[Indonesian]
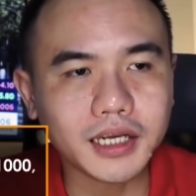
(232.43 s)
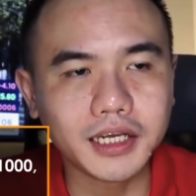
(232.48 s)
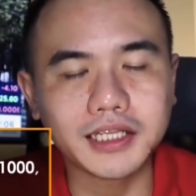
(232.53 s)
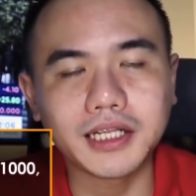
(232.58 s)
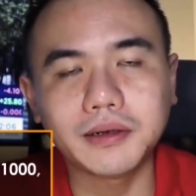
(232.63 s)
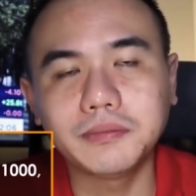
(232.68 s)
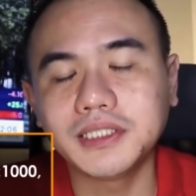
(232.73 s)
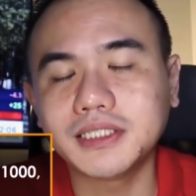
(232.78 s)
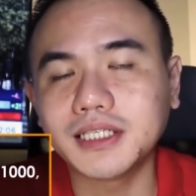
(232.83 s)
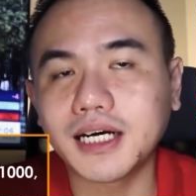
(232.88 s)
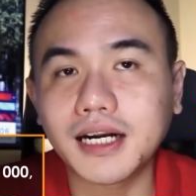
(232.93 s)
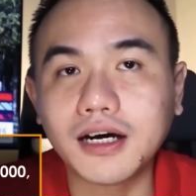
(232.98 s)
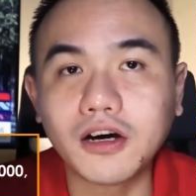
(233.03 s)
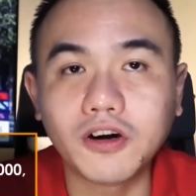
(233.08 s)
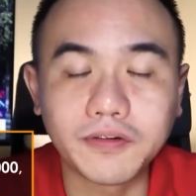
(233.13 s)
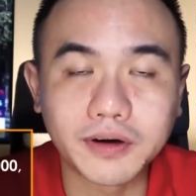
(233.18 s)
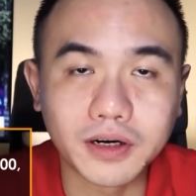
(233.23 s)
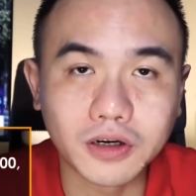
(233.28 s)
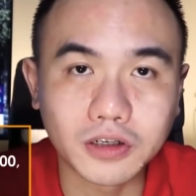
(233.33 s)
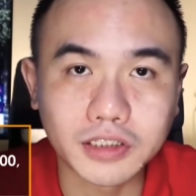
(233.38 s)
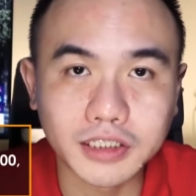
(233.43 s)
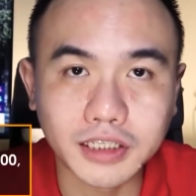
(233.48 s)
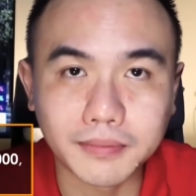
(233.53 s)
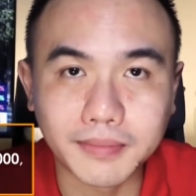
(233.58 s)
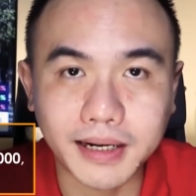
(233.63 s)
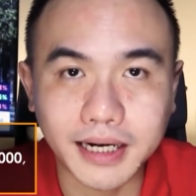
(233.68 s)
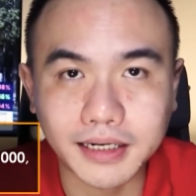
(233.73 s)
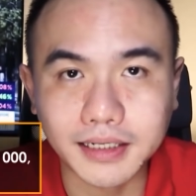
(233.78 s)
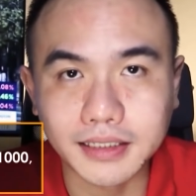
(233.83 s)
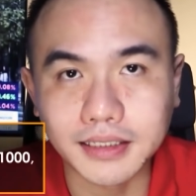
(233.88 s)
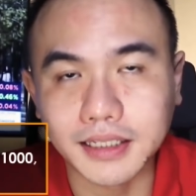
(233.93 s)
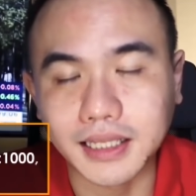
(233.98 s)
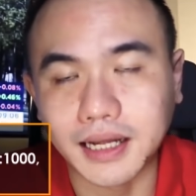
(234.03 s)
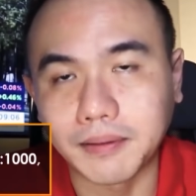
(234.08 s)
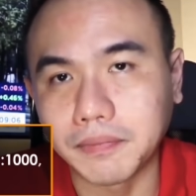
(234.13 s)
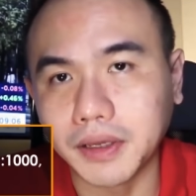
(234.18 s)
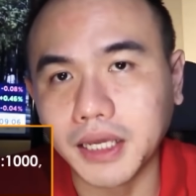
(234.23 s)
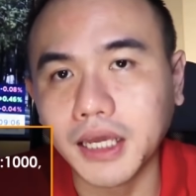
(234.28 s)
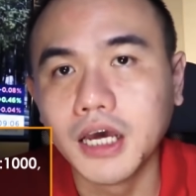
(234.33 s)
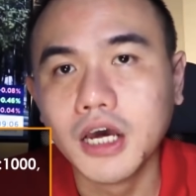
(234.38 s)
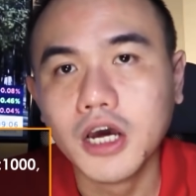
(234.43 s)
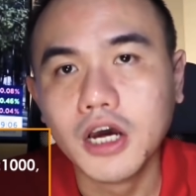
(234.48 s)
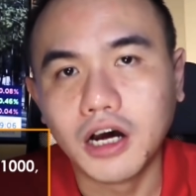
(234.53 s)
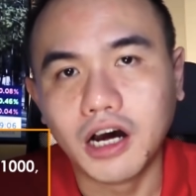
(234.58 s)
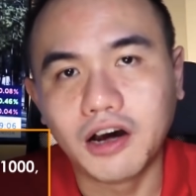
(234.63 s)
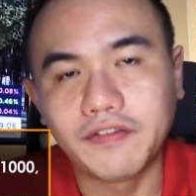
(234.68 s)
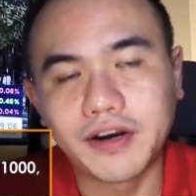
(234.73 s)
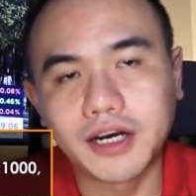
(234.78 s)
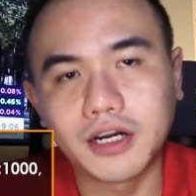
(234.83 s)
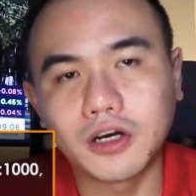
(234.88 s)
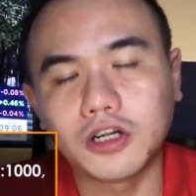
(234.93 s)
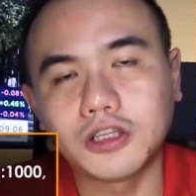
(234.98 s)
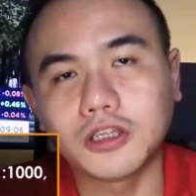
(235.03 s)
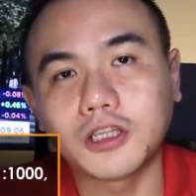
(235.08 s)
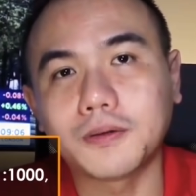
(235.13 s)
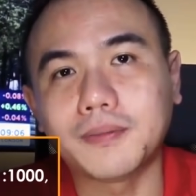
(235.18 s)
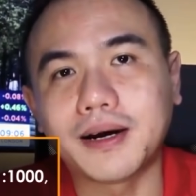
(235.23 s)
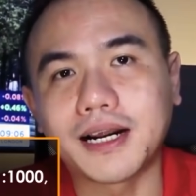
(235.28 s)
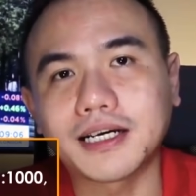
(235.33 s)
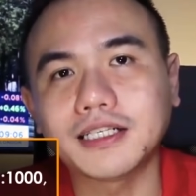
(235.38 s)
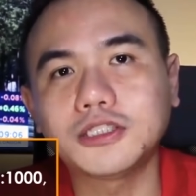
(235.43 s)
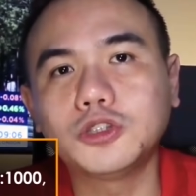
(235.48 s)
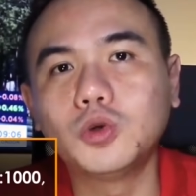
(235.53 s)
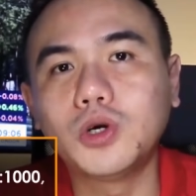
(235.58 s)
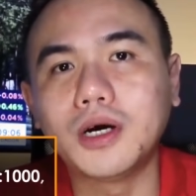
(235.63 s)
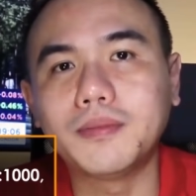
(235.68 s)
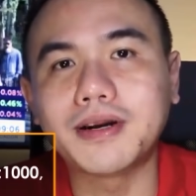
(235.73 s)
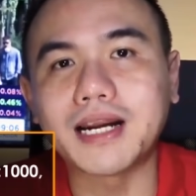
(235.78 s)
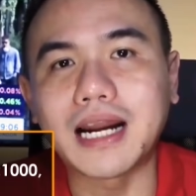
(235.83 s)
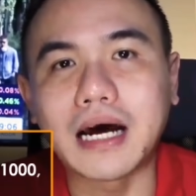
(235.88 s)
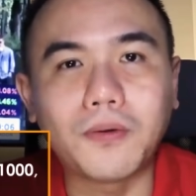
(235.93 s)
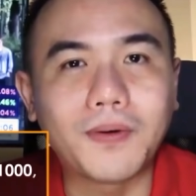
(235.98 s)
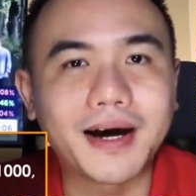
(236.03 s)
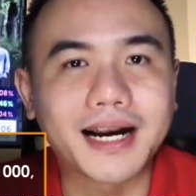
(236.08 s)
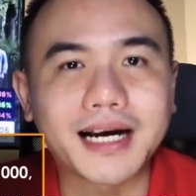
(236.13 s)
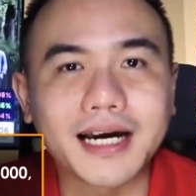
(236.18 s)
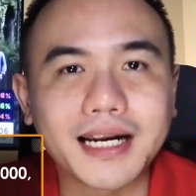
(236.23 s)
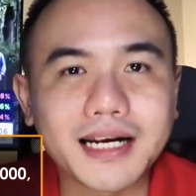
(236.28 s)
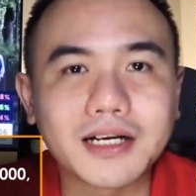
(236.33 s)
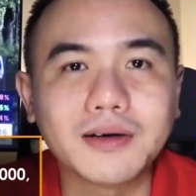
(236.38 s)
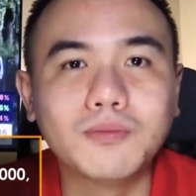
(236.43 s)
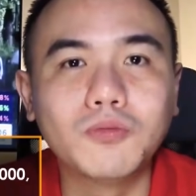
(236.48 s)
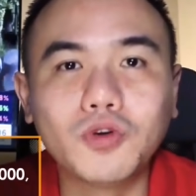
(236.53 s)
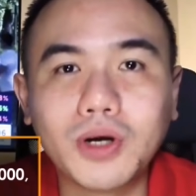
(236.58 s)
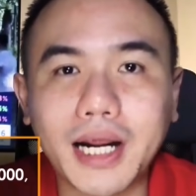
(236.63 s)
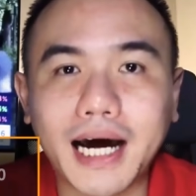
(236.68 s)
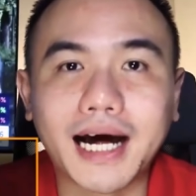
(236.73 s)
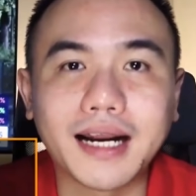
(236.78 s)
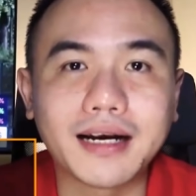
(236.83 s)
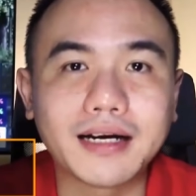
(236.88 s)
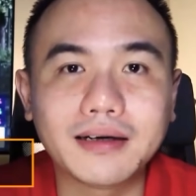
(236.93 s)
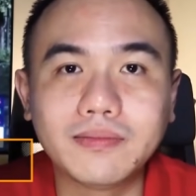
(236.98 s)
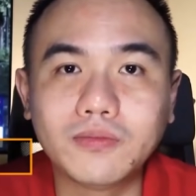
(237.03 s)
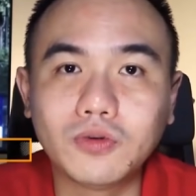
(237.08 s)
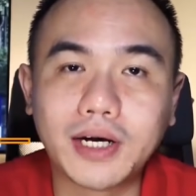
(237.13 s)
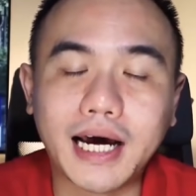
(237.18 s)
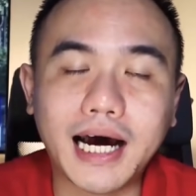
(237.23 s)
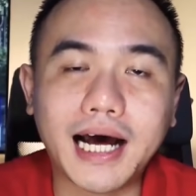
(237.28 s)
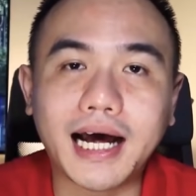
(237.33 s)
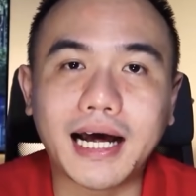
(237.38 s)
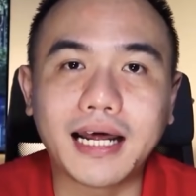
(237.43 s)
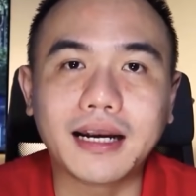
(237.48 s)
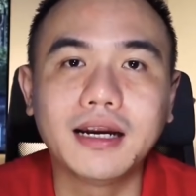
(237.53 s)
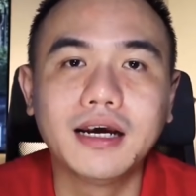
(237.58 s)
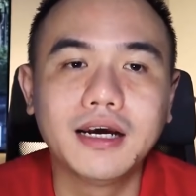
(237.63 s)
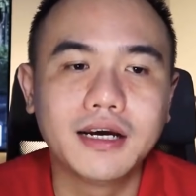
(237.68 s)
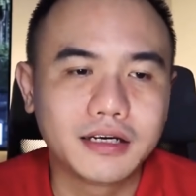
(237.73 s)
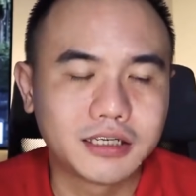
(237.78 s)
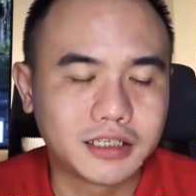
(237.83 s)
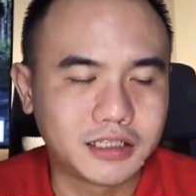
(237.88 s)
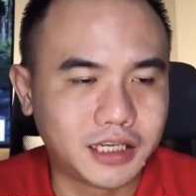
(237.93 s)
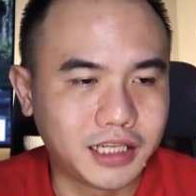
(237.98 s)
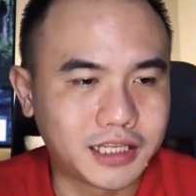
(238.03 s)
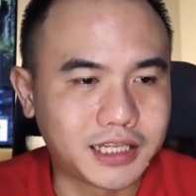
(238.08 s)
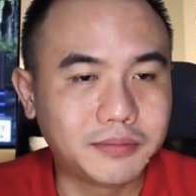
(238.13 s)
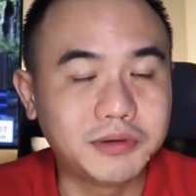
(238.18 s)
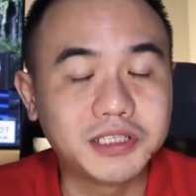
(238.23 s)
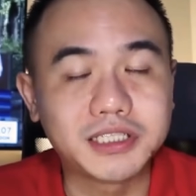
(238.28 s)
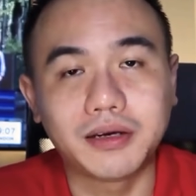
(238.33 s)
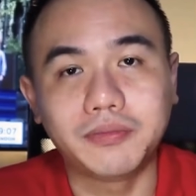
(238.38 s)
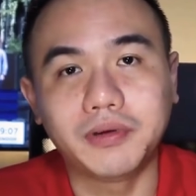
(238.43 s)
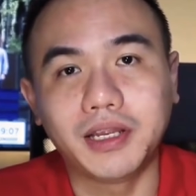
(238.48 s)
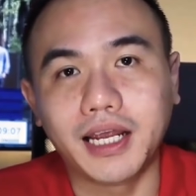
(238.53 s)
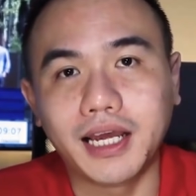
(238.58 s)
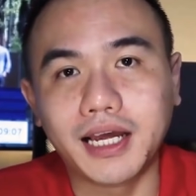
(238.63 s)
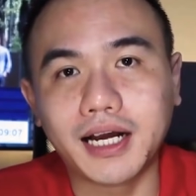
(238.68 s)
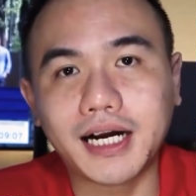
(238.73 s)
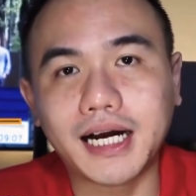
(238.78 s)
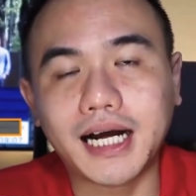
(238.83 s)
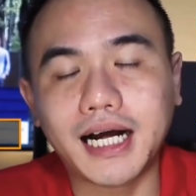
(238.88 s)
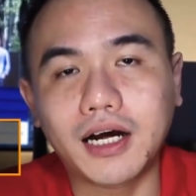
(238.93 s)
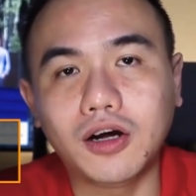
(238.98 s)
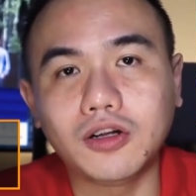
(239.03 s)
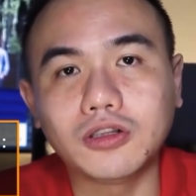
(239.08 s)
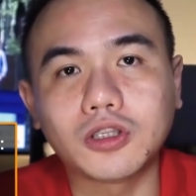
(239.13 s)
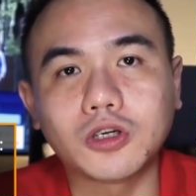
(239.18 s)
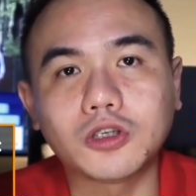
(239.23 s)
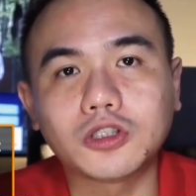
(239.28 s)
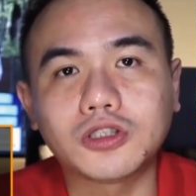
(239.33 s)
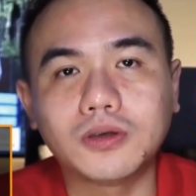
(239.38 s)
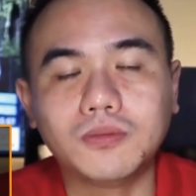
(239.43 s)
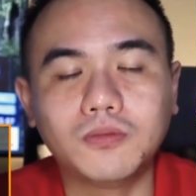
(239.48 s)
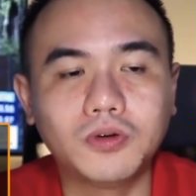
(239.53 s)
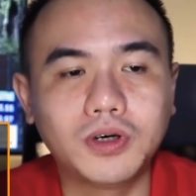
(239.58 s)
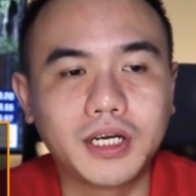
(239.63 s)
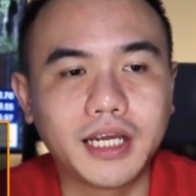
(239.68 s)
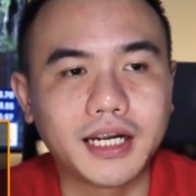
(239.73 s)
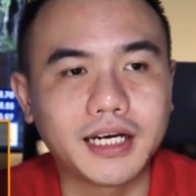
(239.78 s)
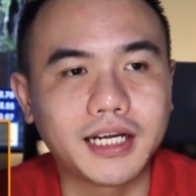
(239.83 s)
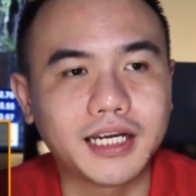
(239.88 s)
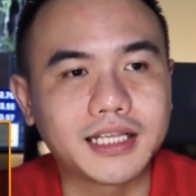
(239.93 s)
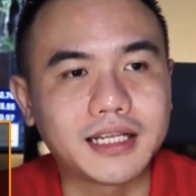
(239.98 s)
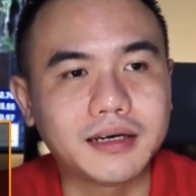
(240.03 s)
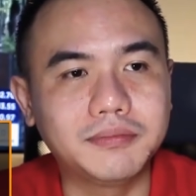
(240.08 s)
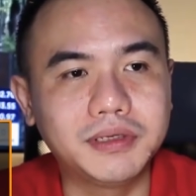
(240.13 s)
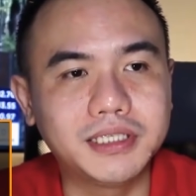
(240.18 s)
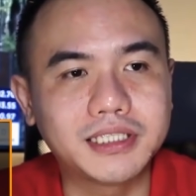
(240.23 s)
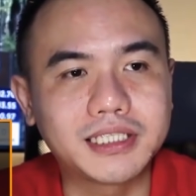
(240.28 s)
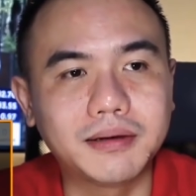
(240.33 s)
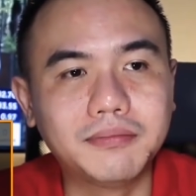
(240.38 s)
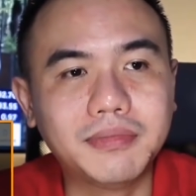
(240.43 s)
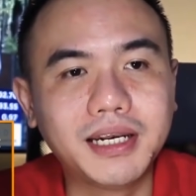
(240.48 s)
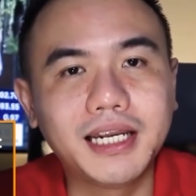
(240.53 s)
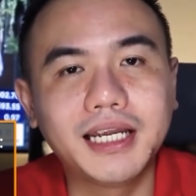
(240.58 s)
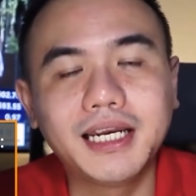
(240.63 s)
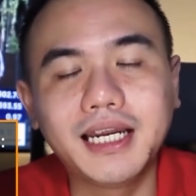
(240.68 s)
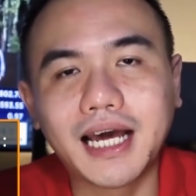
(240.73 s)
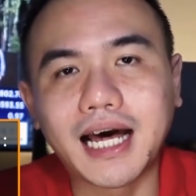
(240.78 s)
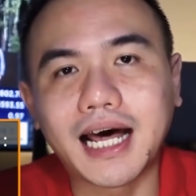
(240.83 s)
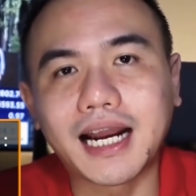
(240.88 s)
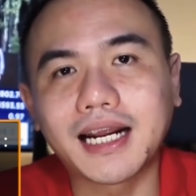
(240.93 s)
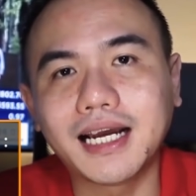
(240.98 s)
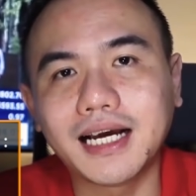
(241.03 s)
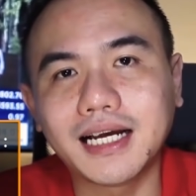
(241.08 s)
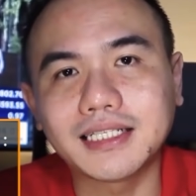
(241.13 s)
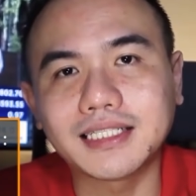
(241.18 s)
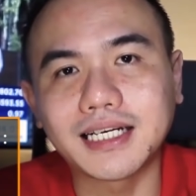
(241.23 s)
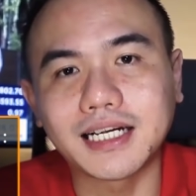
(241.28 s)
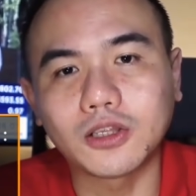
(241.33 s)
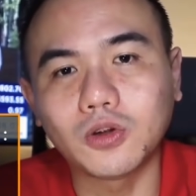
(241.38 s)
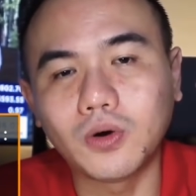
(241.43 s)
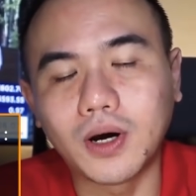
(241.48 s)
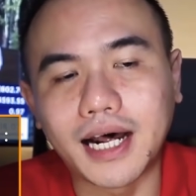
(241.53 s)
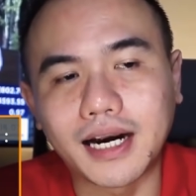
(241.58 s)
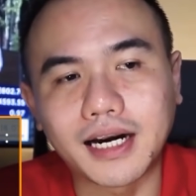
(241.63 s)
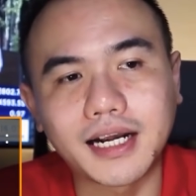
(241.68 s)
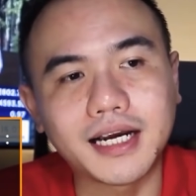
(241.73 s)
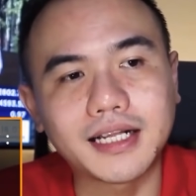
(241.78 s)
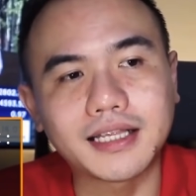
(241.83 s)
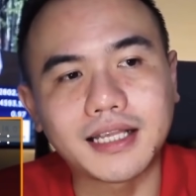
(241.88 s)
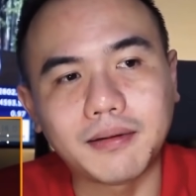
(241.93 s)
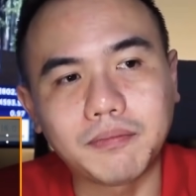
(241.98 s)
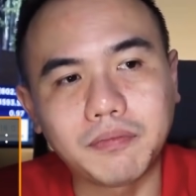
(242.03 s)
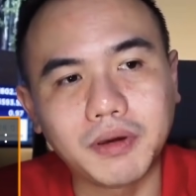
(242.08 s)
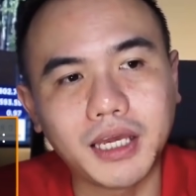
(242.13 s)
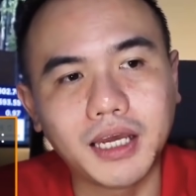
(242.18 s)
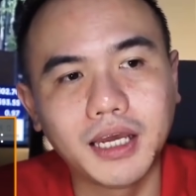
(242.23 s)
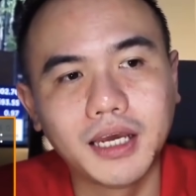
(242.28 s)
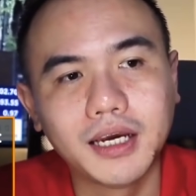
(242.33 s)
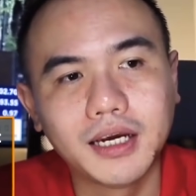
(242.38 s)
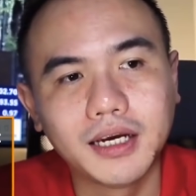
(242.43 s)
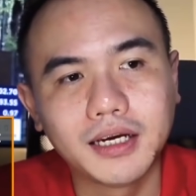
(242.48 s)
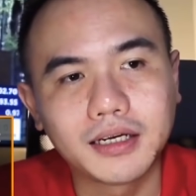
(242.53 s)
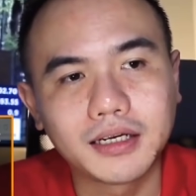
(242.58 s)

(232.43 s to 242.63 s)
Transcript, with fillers: kita bicara over the counter market tetapi over the counter market juga menawarkan kemudahan-kemudahan kita bisa mini account terus kemudian kita bisa beli di harga satu harga tapi